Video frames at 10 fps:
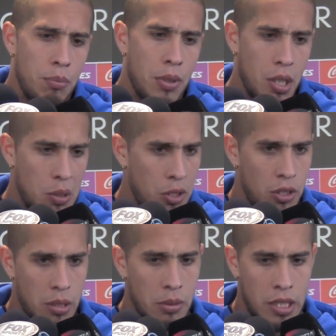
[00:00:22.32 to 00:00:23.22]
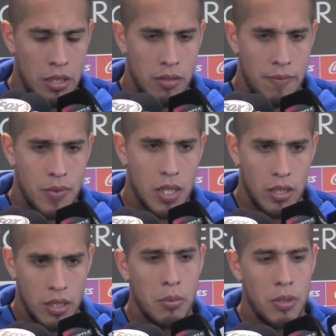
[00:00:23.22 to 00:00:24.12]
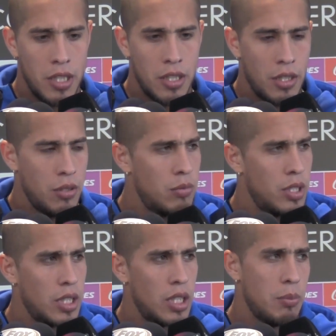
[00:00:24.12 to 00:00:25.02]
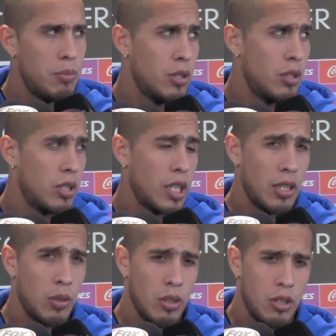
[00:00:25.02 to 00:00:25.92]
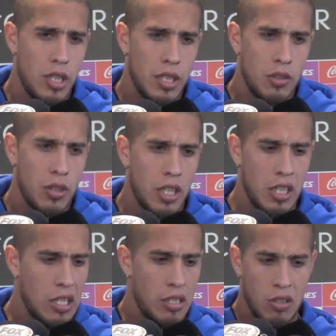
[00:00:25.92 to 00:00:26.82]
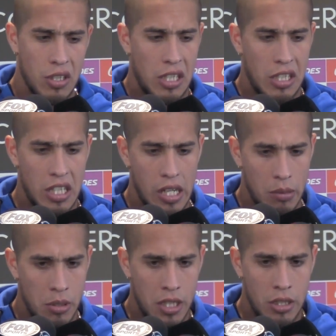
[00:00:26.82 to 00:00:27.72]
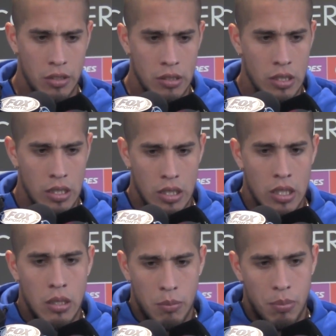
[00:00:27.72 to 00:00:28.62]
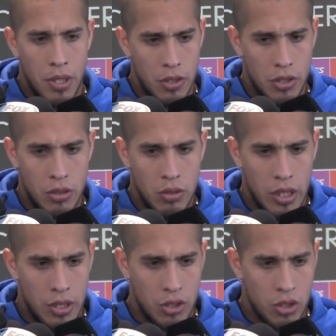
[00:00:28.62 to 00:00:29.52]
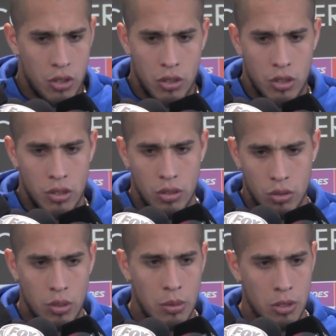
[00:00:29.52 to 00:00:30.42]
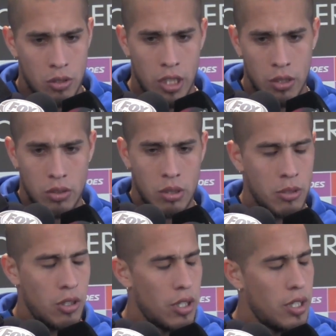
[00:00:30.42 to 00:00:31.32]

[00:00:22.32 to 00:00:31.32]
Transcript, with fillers: Pero bueno, también Independiente tiene un buen equipo, grandes jugadores y no hay, que quitarle mérito. Pero sin duda que nosotros no, estuvimos en nuestro mejor